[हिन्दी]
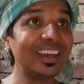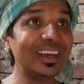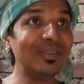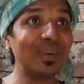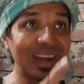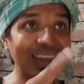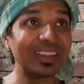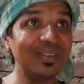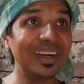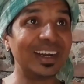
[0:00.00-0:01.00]
ये बिरला
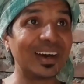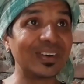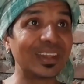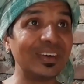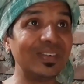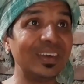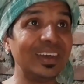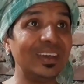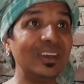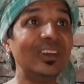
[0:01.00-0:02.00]
सीमेंट है ठाकुर
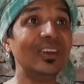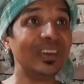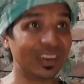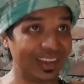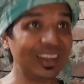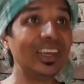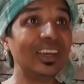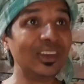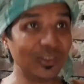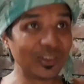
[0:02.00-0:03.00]
साहब
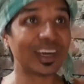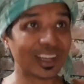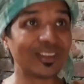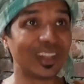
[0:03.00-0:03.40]
यूज करके तो